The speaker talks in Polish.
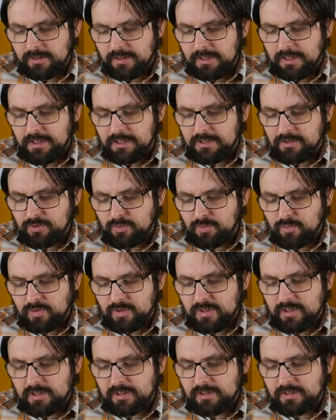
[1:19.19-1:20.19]
i
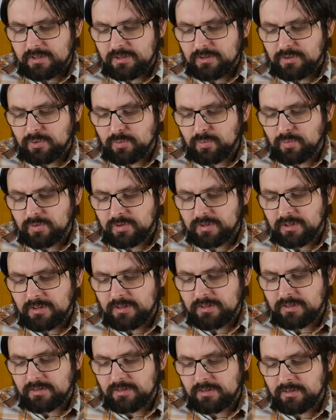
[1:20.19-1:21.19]
Jezusa
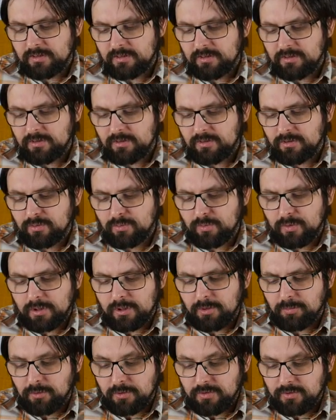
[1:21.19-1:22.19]
Chrystusa,
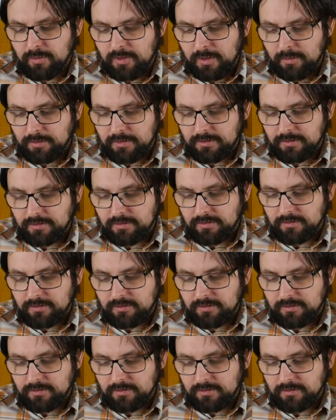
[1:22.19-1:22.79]
którego posłałeś.